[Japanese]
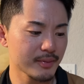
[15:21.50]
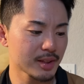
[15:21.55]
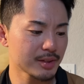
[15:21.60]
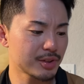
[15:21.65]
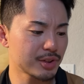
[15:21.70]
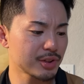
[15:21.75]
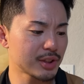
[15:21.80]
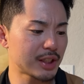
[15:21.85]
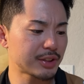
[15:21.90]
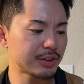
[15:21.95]

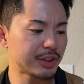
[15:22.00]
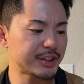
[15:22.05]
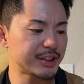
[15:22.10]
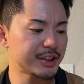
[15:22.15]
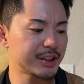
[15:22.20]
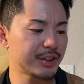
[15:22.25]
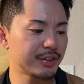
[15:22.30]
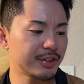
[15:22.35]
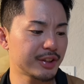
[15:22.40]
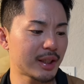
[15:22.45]
ツーアウト
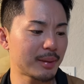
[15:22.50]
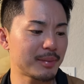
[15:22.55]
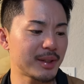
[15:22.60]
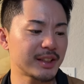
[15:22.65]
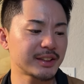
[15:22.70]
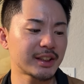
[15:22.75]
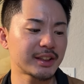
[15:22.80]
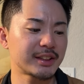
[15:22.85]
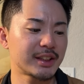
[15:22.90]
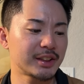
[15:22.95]
一、二塁で
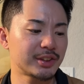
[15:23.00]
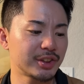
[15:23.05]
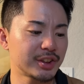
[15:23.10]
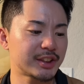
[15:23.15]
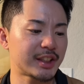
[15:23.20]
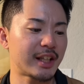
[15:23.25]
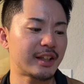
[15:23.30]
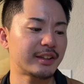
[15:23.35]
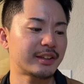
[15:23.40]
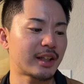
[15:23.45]
宮崎選手
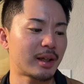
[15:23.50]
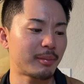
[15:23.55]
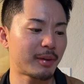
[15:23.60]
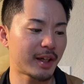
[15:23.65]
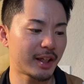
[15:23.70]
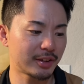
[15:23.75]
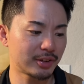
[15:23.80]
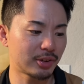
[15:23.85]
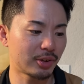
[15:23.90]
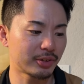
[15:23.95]
にセンター
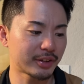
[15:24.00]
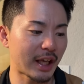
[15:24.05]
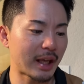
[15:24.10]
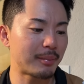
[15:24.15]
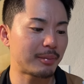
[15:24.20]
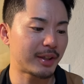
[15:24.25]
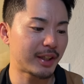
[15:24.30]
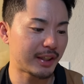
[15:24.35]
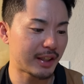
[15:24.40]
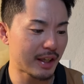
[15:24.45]
前ヒット、
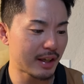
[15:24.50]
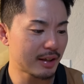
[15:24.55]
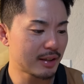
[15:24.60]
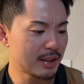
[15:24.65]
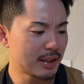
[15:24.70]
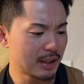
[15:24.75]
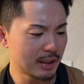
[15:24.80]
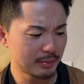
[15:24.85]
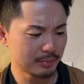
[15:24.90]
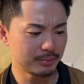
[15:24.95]
タイムリーね。
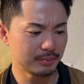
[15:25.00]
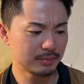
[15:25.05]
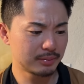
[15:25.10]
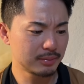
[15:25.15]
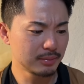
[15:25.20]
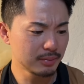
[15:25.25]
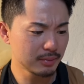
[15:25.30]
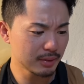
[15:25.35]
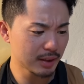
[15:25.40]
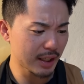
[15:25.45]

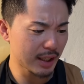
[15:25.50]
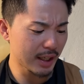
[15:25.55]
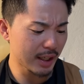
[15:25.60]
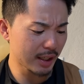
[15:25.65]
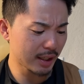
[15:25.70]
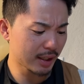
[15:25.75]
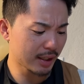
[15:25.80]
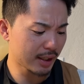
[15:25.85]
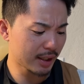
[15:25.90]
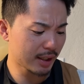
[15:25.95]
で、
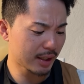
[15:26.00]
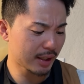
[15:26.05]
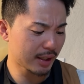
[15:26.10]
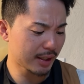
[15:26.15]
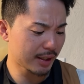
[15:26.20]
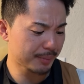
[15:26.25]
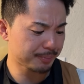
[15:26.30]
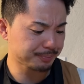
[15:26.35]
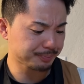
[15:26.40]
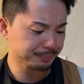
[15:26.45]

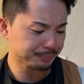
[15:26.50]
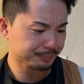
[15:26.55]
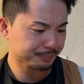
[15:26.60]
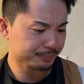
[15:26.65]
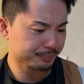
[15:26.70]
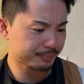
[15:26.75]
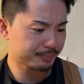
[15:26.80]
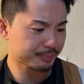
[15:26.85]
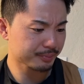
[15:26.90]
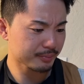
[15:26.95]

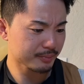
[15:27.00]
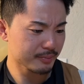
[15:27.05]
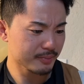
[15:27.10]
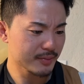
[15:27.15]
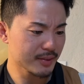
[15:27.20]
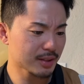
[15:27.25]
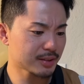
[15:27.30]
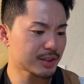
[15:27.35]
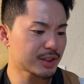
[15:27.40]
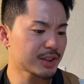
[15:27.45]

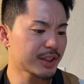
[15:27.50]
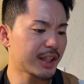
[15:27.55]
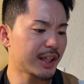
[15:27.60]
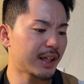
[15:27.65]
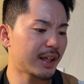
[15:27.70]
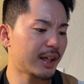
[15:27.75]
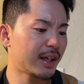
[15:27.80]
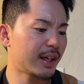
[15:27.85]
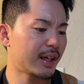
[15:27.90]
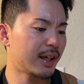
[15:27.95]
えー、
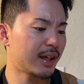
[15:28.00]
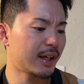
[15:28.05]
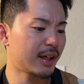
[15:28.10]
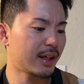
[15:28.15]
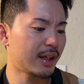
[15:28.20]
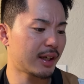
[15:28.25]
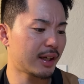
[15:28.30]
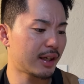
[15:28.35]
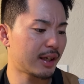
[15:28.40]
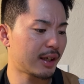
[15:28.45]
次、
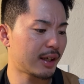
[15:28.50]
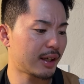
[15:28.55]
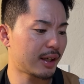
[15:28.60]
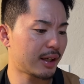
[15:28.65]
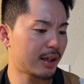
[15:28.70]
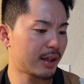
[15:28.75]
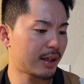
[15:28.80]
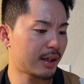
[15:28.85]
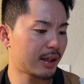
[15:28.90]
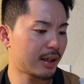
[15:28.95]

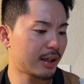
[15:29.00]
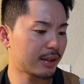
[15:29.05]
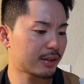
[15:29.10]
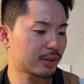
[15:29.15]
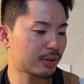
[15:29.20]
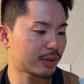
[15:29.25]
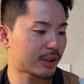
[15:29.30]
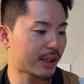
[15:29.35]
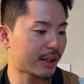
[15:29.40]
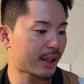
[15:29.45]
えー、っ
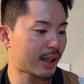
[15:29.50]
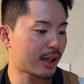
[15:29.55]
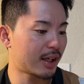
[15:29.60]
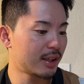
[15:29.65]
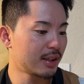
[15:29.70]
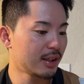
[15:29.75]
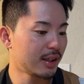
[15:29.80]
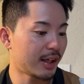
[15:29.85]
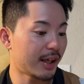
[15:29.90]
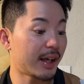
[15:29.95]
と、誰だ
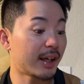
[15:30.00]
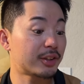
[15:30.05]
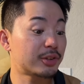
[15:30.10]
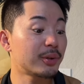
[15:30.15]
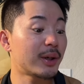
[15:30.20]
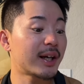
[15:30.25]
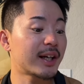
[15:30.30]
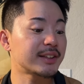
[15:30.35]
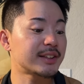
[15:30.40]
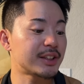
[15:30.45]
えー、
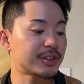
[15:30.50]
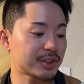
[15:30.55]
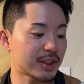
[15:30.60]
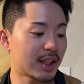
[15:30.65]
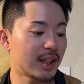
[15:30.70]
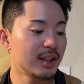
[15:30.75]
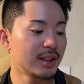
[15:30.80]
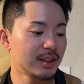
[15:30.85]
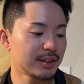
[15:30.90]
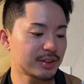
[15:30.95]
桑原選手
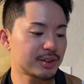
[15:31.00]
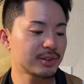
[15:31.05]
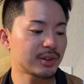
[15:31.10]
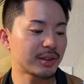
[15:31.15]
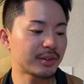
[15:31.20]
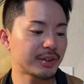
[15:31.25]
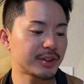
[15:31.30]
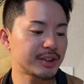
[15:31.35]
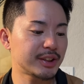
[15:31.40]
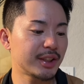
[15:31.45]
か。
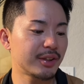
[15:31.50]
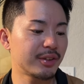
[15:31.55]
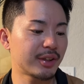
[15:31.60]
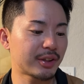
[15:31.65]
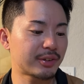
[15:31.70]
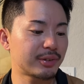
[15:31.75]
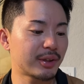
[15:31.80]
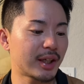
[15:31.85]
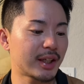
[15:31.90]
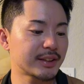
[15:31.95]
ツーアウト一、二塁
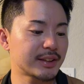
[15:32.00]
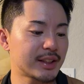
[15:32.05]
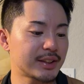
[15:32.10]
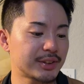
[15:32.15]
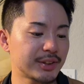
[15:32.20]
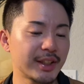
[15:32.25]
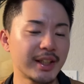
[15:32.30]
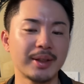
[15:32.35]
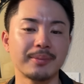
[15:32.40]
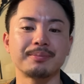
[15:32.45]
で桑原選
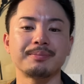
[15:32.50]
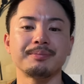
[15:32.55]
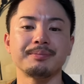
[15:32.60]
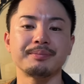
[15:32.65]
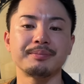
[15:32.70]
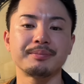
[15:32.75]
手に、